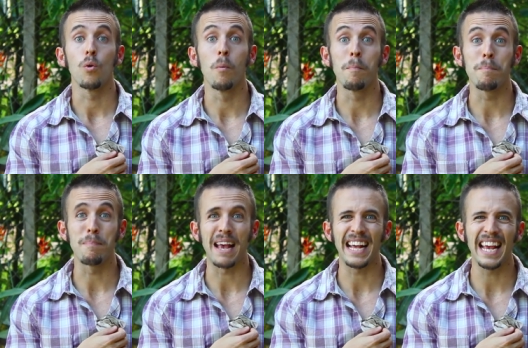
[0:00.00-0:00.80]
Com
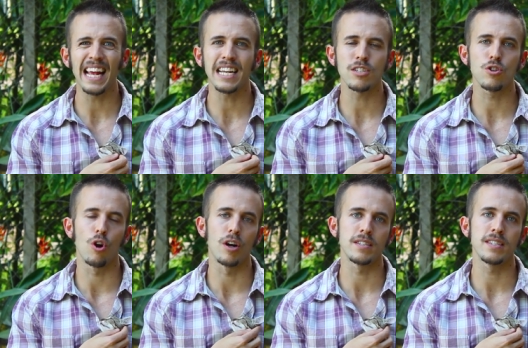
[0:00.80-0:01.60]
pequenas
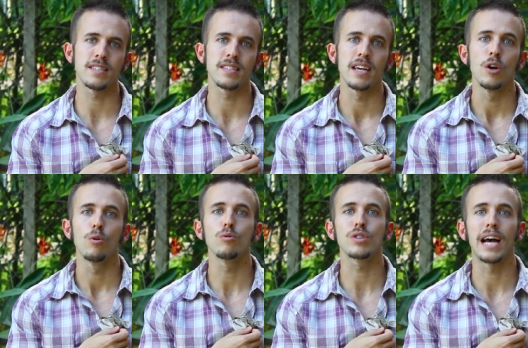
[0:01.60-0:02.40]
doses,
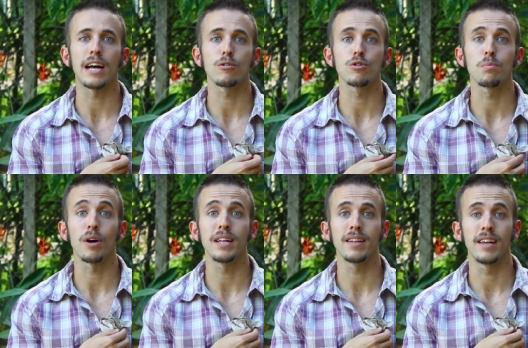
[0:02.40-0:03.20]
os gatos
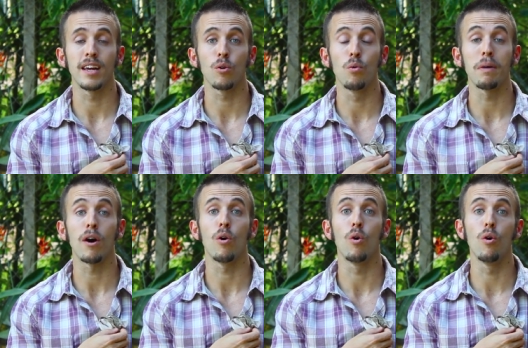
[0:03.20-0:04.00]
podem ter uma
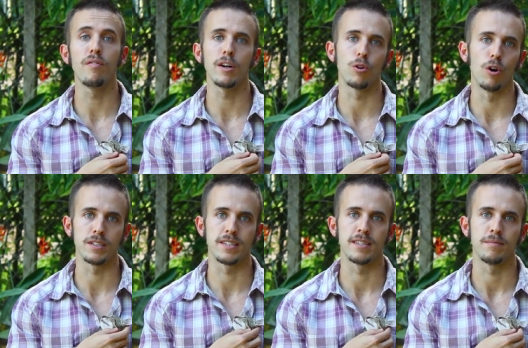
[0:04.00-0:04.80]

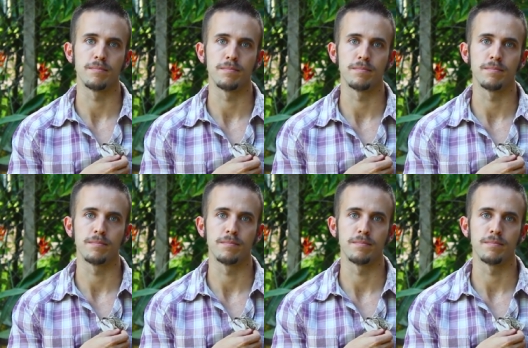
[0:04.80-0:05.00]
overdose.